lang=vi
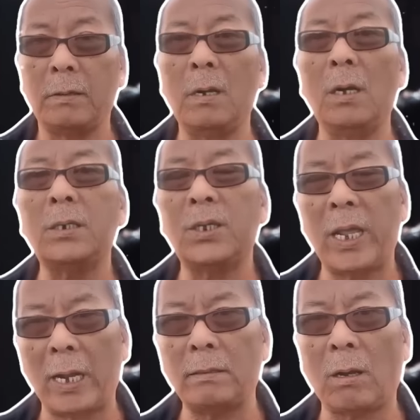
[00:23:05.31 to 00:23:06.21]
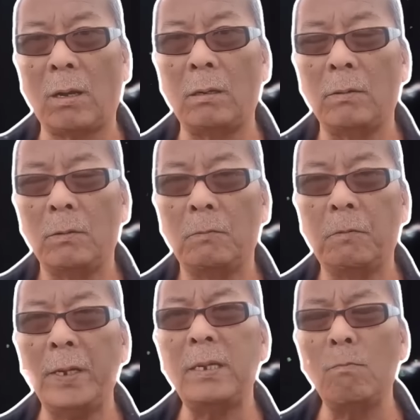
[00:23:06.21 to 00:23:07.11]
được gì an toàn
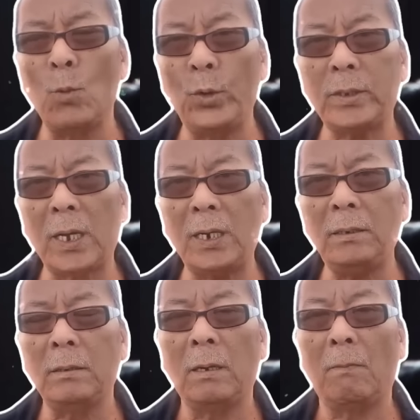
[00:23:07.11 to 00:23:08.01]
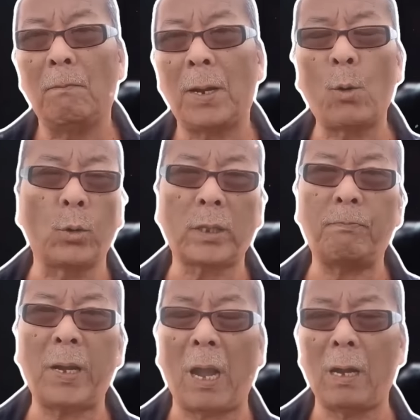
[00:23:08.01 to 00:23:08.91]
với những mũi tên mà cuộc tập
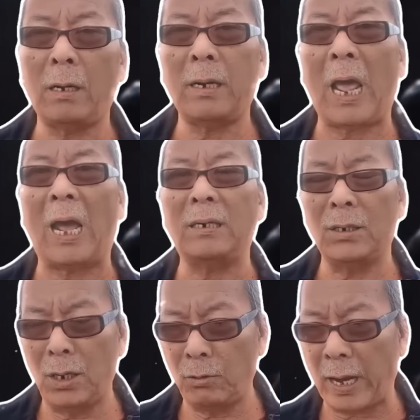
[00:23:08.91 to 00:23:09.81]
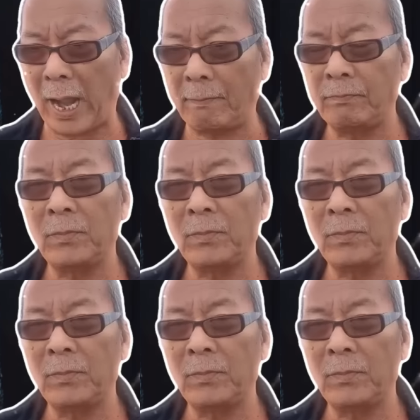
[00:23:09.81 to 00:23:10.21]
trận đã nêu ra